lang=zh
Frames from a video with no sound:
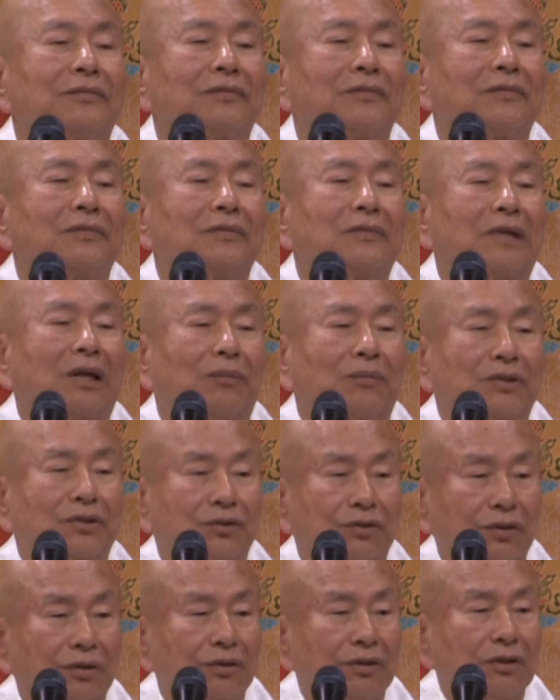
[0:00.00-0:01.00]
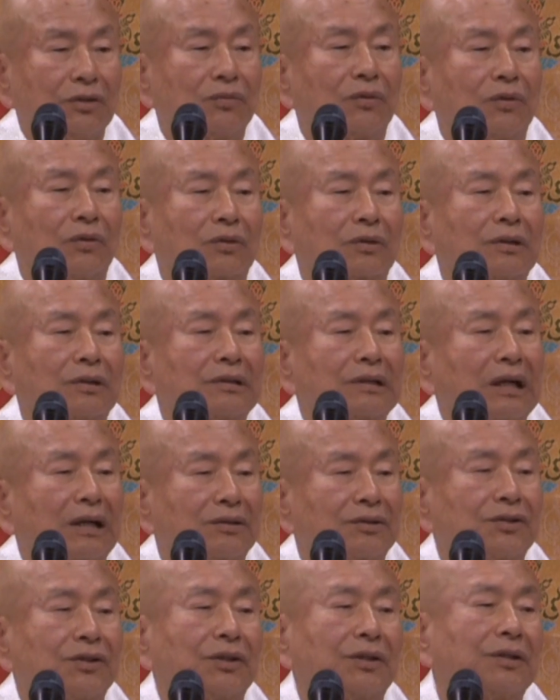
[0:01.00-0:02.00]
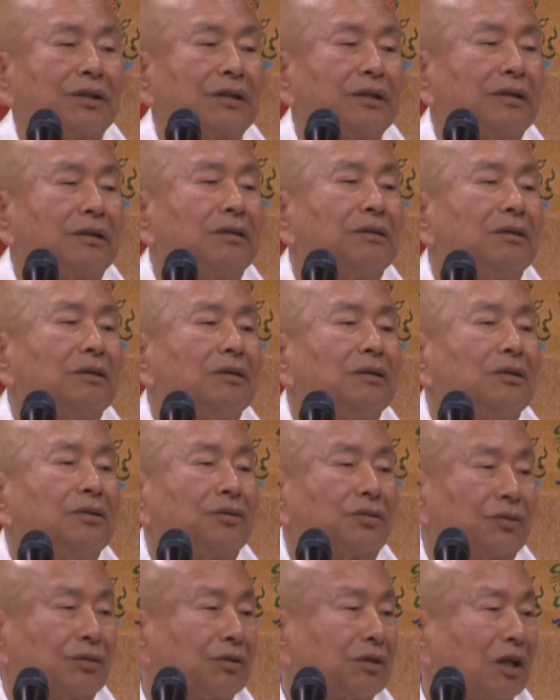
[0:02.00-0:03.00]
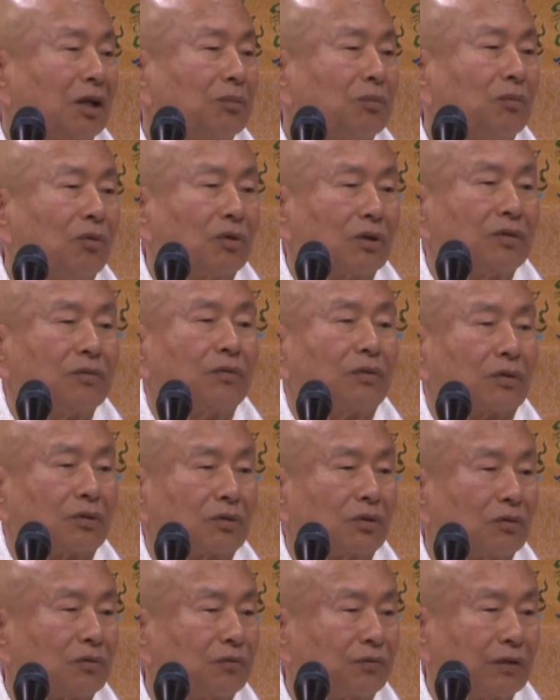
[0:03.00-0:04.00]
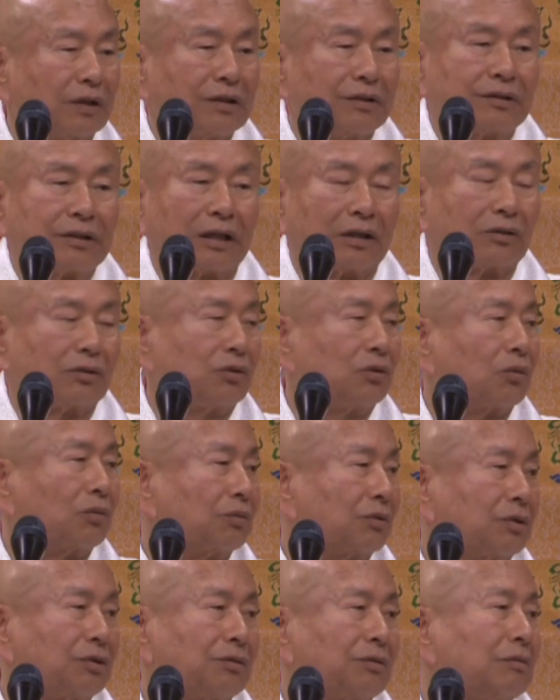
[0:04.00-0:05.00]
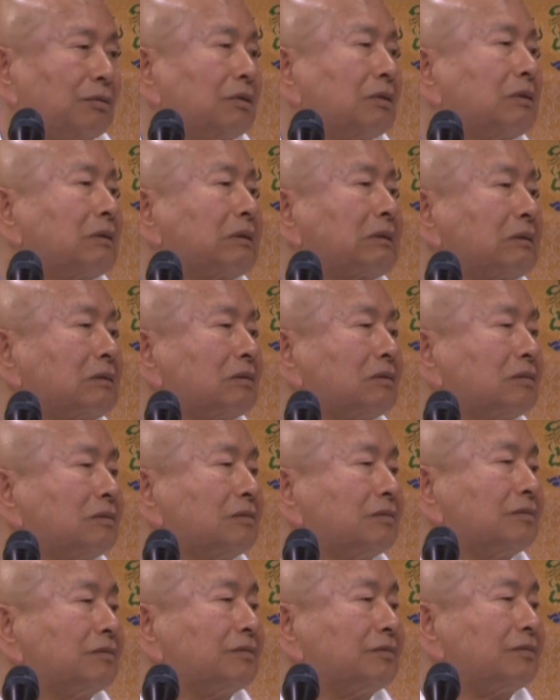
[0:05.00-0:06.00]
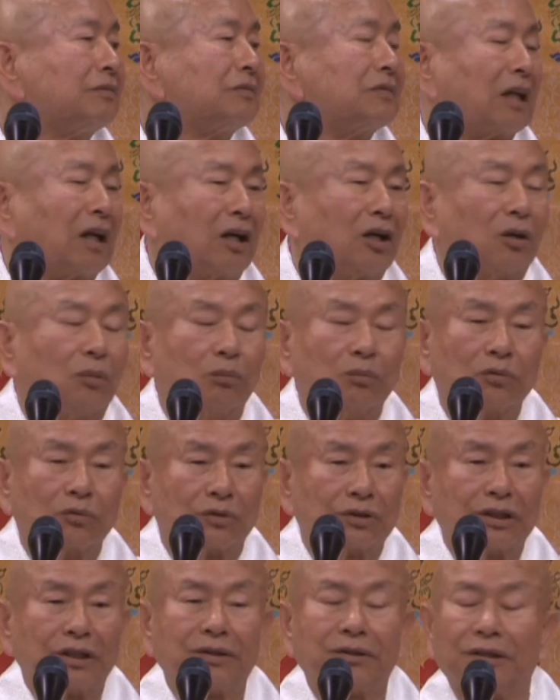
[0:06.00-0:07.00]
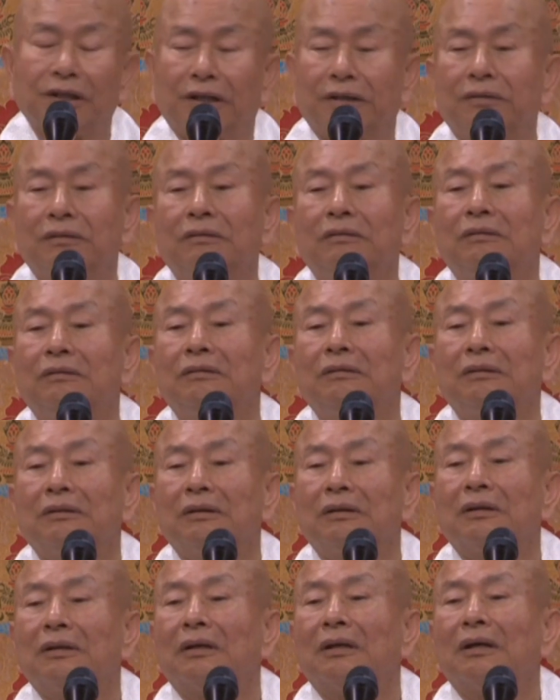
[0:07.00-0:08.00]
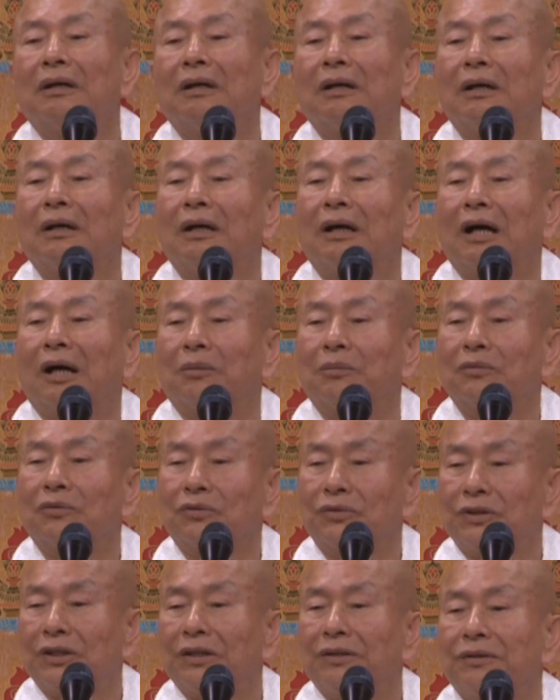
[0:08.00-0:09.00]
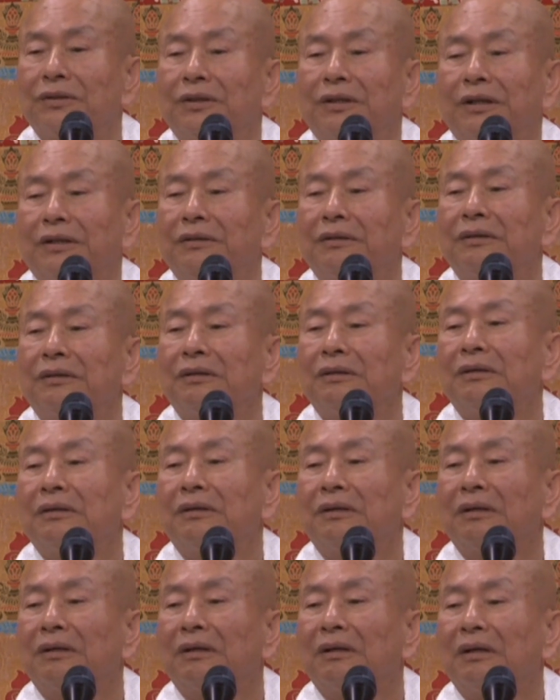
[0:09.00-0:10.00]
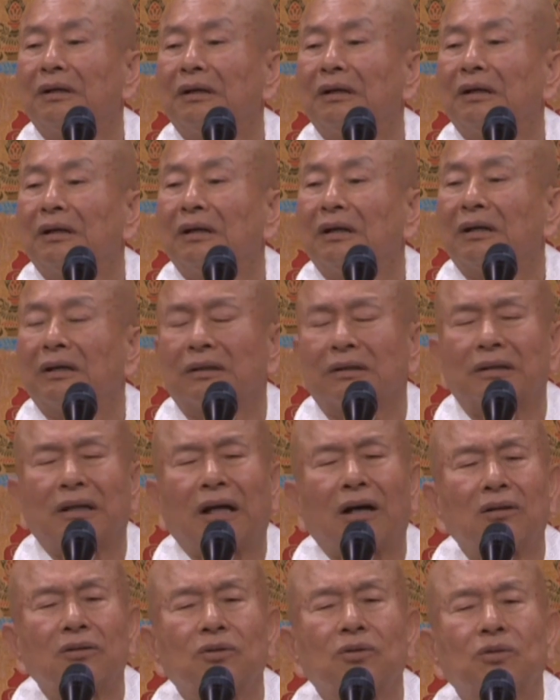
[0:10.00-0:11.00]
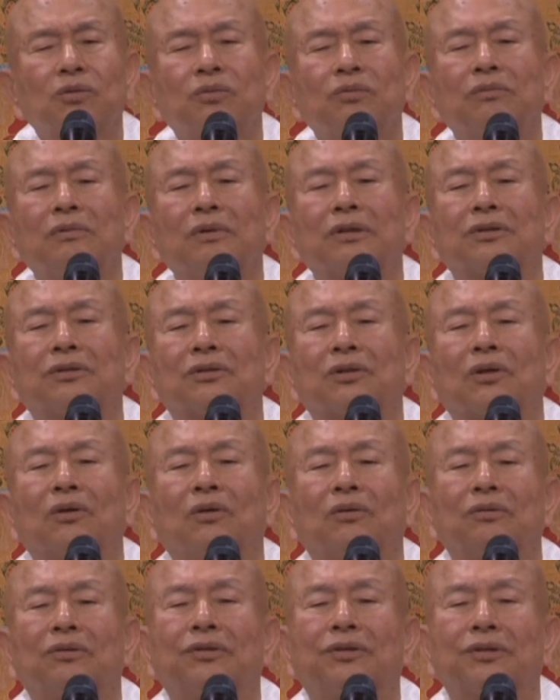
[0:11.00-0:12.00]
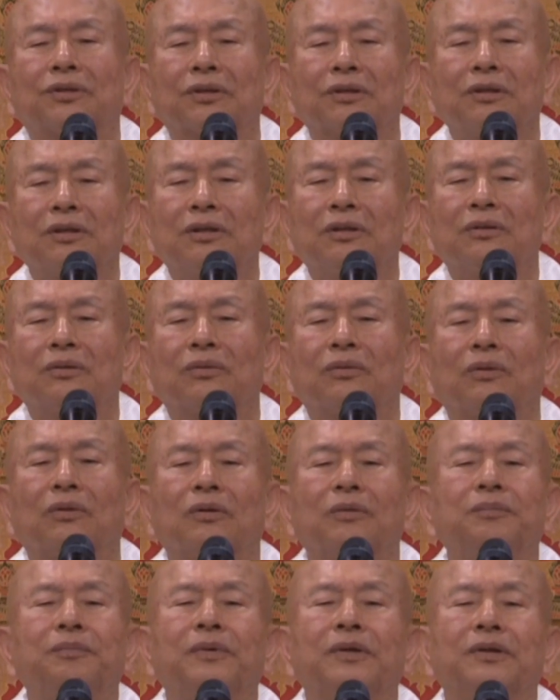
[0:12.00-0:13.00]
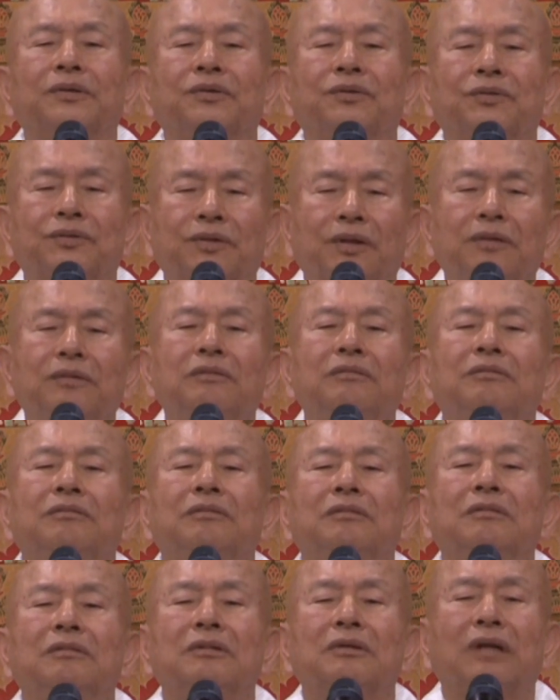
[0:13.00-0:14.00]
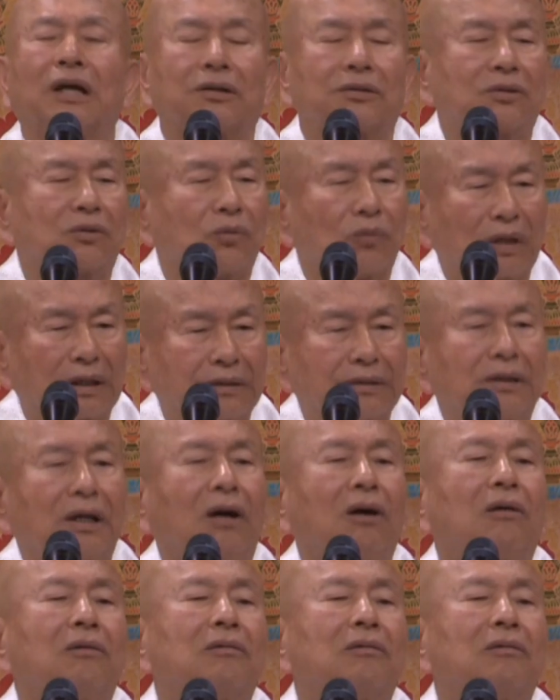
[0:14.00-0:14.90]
那么舍利佛跟大觉业、释迦牟尼佛都非常重视。还有穆建连，啊穆建连，当初的时候，舍利佛本身。他是外道，